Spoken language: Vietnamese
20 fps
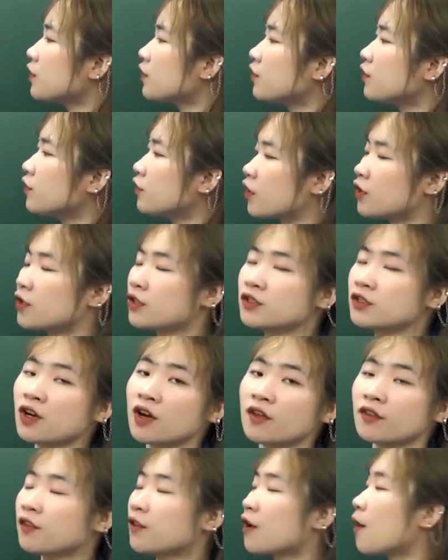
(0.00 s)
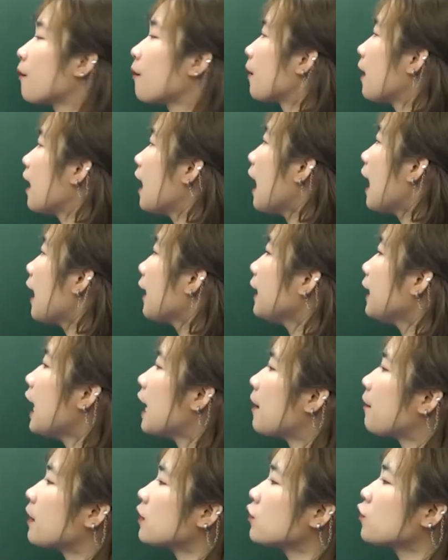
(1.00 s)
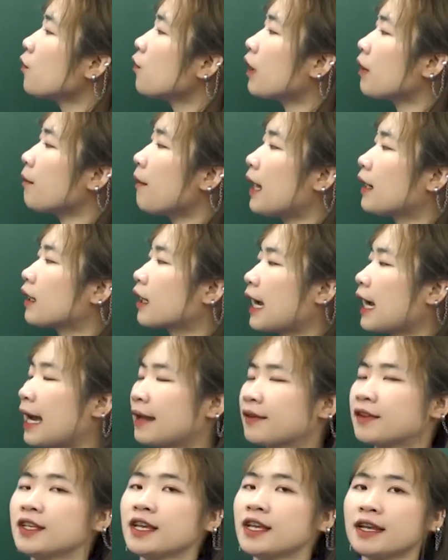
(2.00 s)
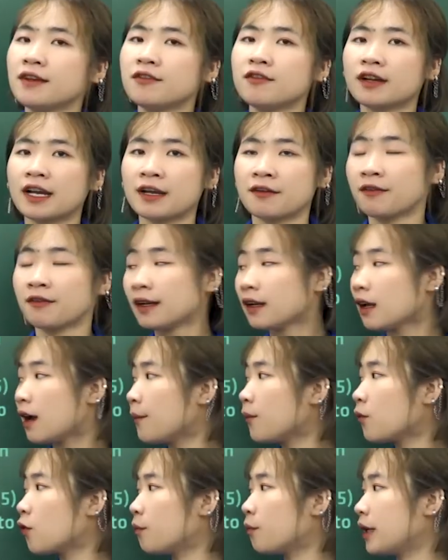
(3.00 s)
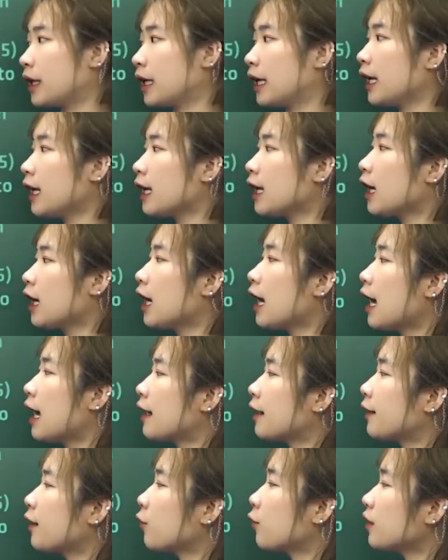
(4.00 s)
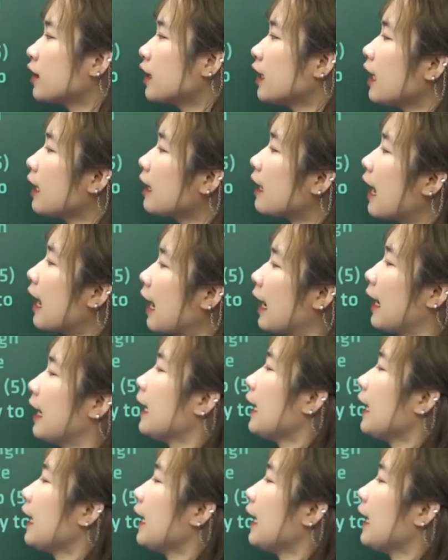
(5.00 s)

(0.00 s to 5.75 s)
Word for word: to dot dot dot them để mà giúp các bạn cải thiện được cái phát âm của mình ấy đầu tiên là hãy